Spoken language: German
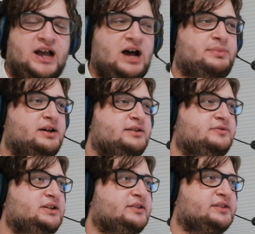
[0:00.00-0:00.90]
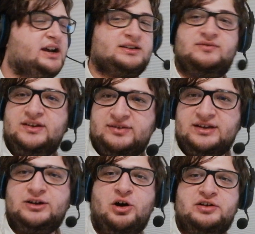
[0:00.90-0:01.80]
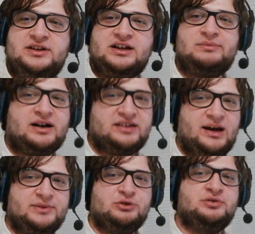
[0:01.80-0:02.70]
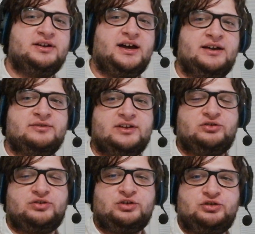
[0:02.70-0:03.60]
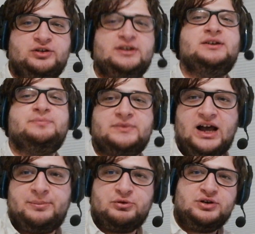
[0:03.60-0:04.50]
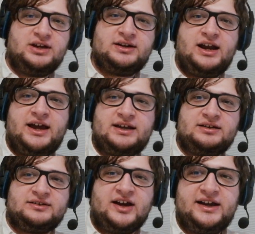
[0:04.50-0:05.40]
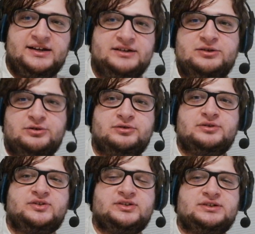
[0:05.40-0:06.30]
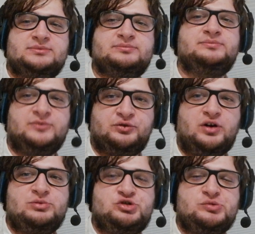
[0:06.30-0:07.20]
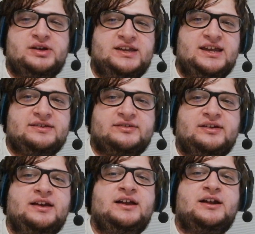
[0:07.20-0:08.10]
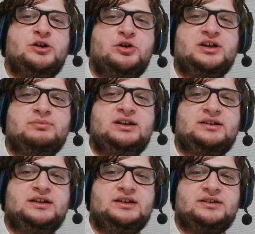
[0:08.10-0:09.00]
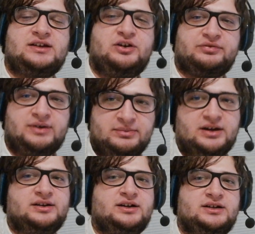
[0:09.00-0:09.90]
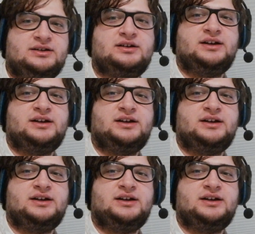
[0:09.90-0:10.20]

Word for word: Aber wie gesagt, wie es die Leute hier gemacht haben, die 161, abonnieren, liken, teilen und ähm, ich freue mich über jedes neue Mitglied auf meinem Kanal.